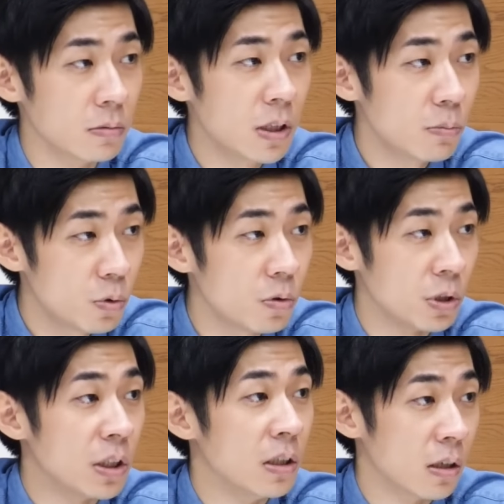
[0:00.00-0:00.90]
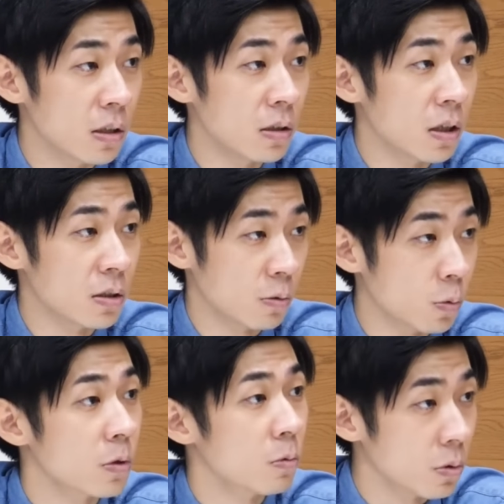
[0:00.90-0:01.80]
はい、でもいきなり大成
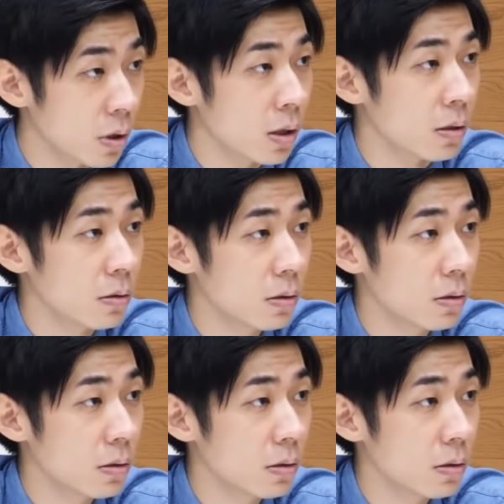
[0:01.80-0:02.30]
功ですもんね。